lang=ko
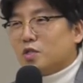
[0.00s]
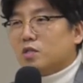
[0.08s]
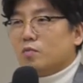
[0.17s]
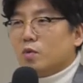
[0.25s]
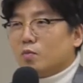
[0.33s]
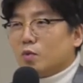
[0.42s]

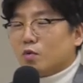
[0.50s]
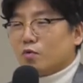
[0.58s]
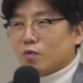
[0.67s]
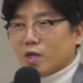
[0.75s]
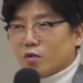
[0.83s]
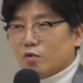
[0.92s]
문제점이 없는
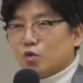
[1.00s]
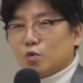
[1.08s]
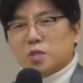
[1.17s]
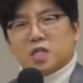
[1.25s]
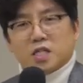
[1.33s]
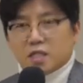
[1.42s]
고등학교는
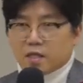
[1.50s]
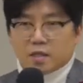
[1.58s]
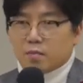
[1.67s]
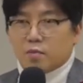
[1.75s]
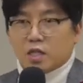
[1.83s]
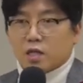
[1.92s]
존재하지
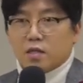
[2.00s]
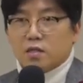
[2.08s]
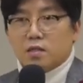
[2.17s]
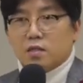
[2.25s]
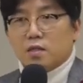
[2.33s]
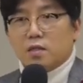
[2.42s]
않습니다.
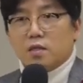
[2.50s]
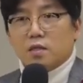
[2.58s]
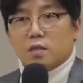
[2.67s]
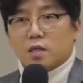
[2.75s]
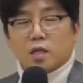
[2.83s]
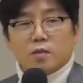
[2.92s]

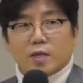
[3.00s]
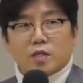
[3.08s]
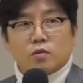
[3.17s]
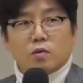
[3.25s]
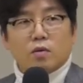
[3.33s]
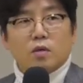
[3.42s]
당연히
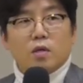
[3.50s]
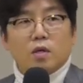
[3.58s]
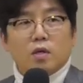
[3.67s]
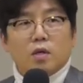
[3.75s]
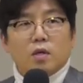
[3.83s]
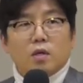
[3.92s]
많죠.
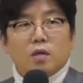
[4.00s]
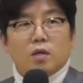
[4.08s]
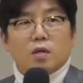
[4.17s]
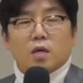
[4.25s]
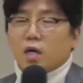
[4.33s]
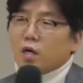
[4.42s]

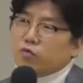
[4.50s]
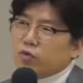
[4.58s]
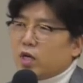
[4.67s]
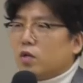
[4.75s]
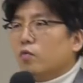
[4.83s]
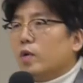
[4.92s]
아,
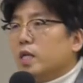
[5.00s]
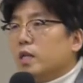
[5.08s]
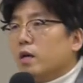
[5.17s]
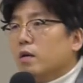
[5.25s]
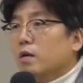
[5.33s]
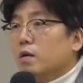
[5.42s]
우리 학교 왜
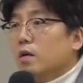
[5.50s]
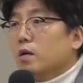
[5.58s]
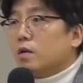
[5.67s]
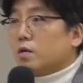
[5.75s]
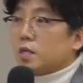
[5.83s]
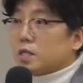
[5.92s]
이래?
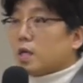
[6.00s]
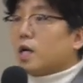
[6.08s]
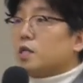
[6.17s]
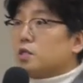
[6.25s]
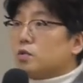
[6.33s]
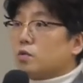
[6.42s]
그렇게
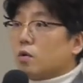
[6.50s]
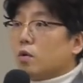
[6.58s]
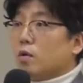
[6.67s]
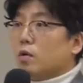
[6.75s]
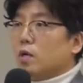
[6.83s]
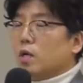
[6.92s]

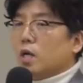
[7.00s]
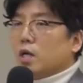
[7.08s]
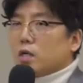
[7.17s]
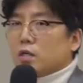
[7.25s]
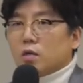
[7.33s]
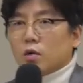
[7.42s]
생각하셨죠.
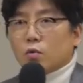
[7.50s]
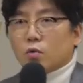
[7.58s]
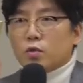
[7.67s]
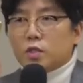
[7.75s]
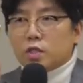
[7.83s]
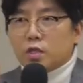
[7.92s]
그걸
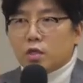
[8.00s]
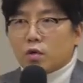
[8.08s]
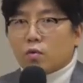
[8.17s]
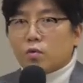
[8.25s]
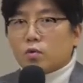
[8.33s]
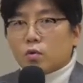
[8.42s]

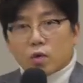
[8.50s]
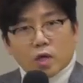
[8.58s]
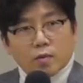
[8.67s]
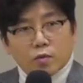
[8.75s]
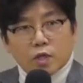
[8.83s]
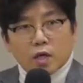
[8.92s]
고치려고
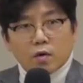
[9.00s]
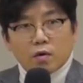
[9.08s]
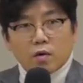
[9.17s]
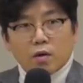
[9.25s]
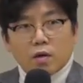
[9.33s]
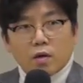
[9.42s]
노력해보세요.
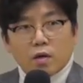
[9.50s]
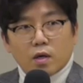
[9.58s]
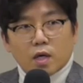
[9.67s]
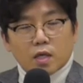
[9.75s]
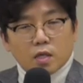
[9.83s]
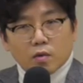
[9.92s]

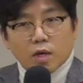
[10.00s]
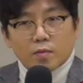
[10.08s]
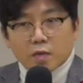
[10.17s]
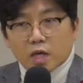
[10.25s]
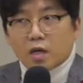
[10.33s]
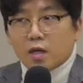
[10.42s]
학생과
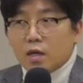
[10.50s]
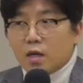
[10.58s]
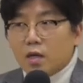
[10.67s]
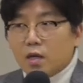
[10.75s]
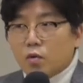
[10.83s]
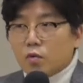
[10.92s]
함께.
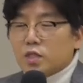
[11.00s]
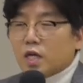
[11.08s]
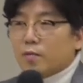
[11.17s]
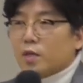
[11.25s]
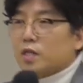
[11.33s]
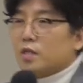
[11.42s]

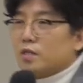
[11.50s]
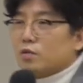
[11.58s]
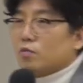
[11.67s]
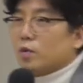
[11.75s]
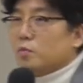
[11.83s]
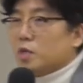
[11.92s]
혼자 하면
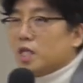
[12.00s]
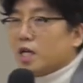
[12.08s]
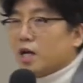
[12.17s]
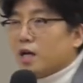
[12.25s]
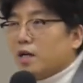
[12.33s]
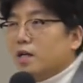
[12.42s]
좀
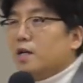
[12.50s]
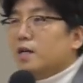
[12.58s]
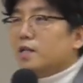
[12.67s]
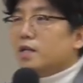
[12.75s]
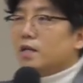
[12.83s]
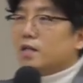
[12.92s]
힘드니까
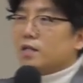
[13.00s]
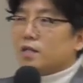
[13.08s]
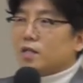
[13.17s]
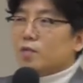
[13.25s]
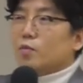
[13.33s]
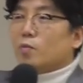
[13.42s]

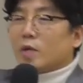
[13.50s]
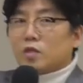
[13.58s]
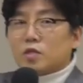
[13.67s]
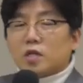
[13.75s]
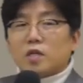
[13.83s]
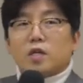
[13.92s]
팀을
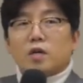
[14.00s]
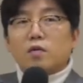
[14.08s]
만드셔야